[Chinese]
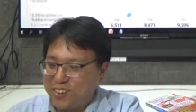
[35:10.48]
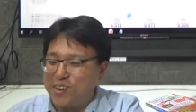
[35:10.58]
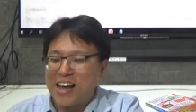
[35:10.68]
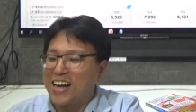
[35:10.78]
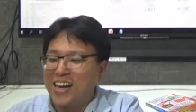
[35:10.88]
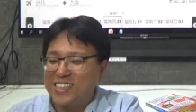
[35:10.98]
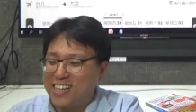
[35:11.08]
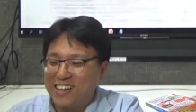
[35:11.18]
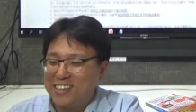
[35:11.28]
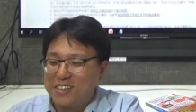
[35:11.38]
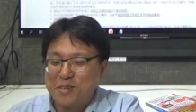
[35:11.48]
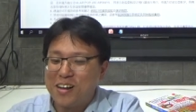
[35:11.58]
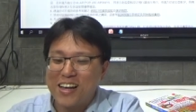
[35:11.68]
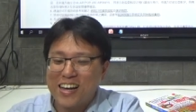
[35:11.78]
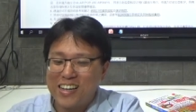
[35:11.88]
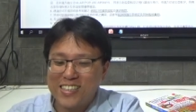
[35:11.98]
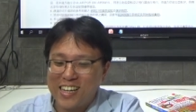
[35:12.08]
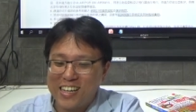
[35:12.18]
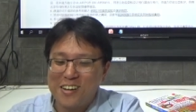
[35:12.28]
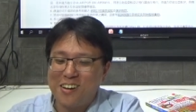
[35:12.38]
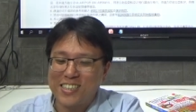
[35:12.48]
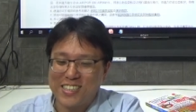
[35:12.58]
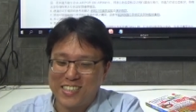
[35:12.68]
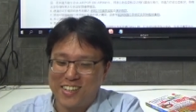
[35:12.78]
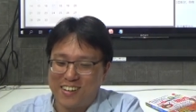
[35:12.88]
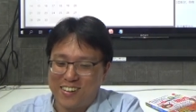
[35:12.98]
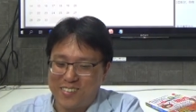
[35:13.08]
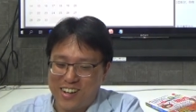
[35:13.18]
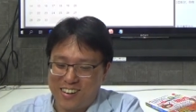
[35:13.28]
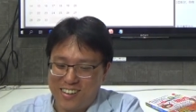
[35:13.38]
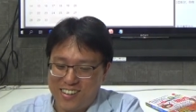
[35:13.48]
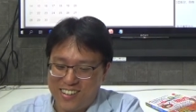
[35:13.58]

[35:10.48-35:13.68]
我们来看一下，我们来看一下樱花季哦，好不好？